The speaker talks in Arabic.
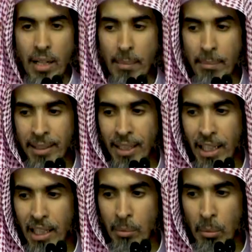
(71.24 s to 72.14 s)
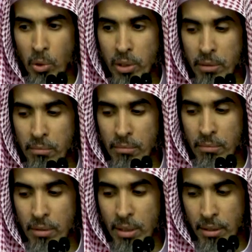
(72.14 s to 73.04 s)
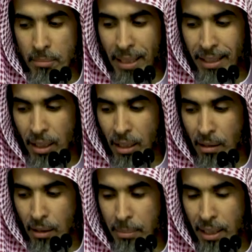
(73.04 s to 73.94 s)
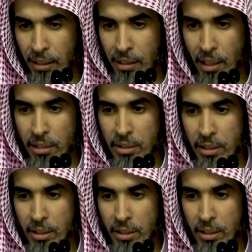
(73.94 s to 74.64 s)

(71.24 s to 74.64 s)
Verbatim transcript: لما تعلم المسلم ما يتعلق بالانكحه